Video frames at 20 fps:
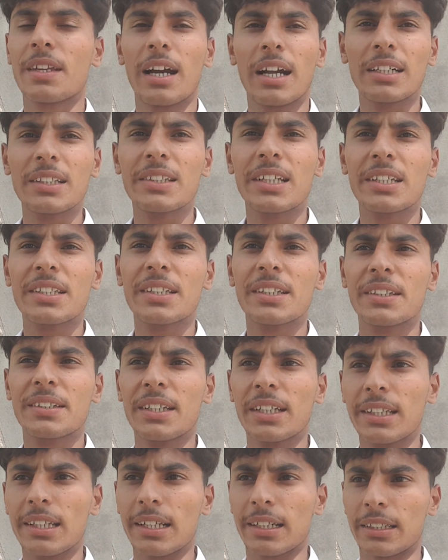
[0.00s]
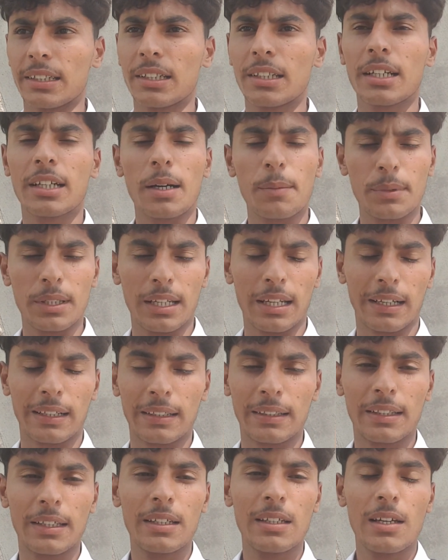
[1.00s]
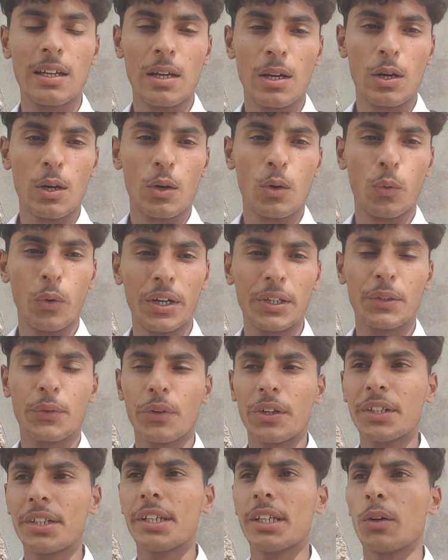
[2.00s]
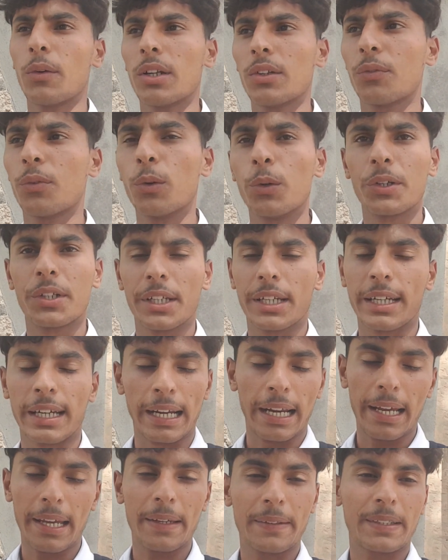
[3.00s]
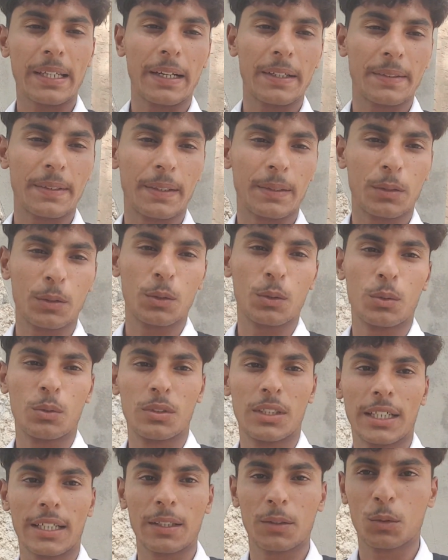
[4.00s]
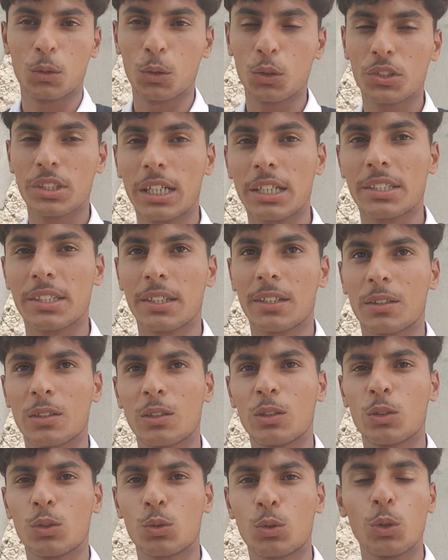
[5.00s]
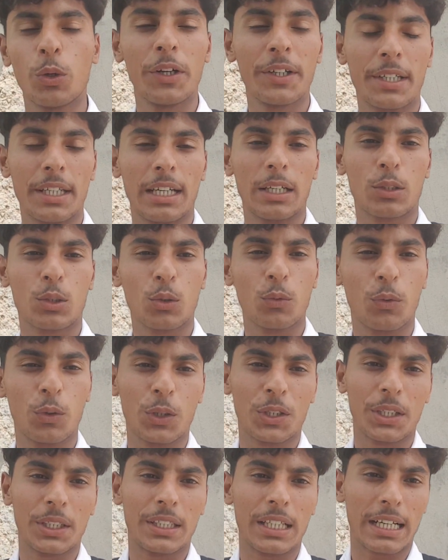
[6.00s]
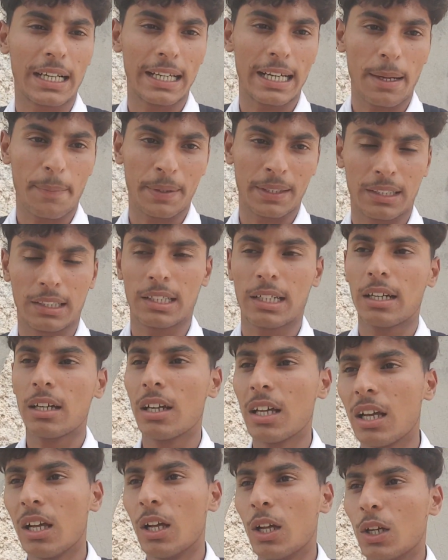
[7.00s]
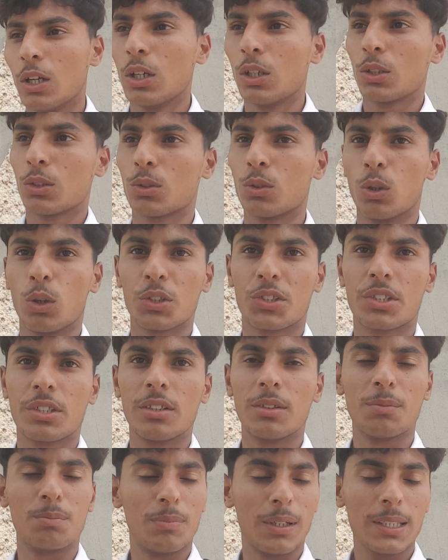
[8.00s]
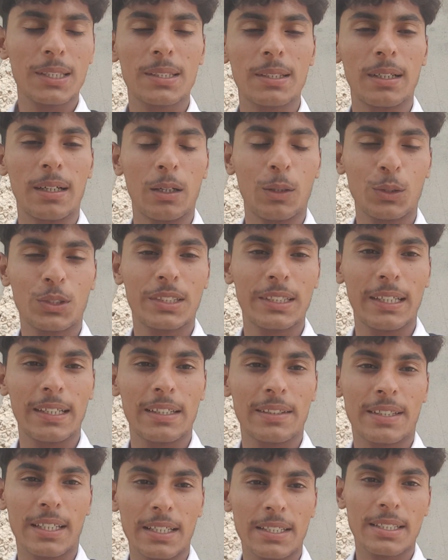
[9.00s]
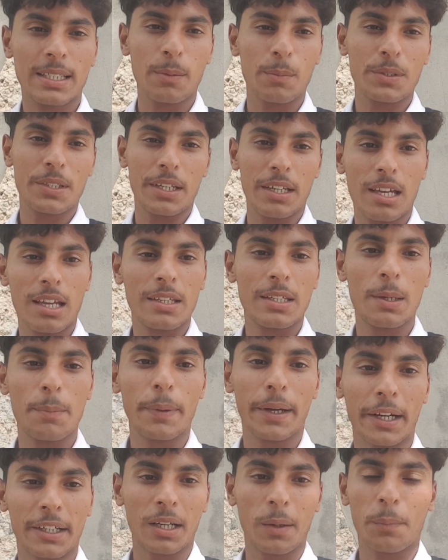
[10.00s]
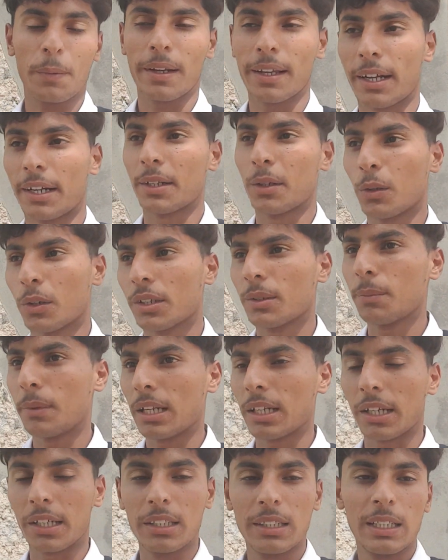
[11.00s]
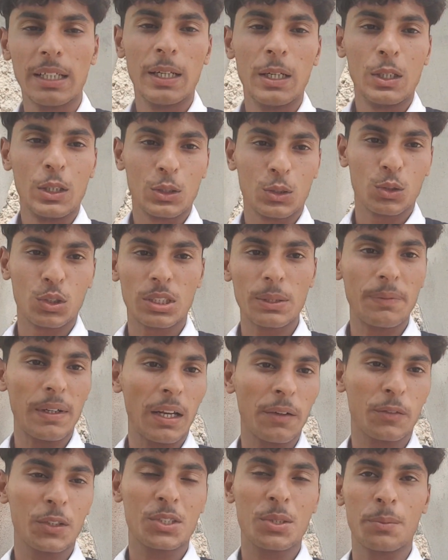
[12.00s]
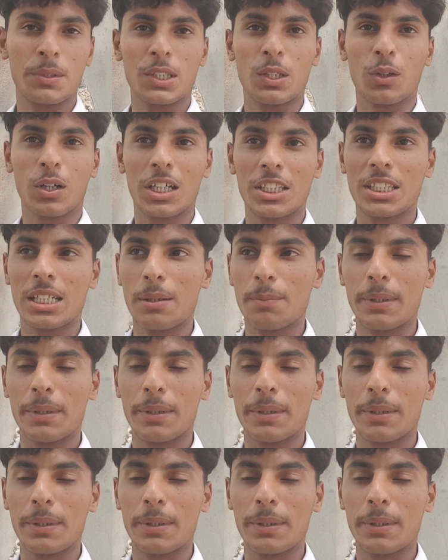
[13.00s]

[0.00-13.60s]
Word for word: आठ हज़ार से ज़्यादा लगने थे कम नहीं लगने थे वन ट्वेंटी या वन फोर्टी कराया एक साइड से तो देखिए दोनों साइड से टू एटी या टू फोर्टी तक कराया बनता था तो बस उससे सस्ता मुझे ये पिकंडा वाली गाड़ी होगी मिल गई तो उसी फिल्म कुछ में जाऊँगा जहाँ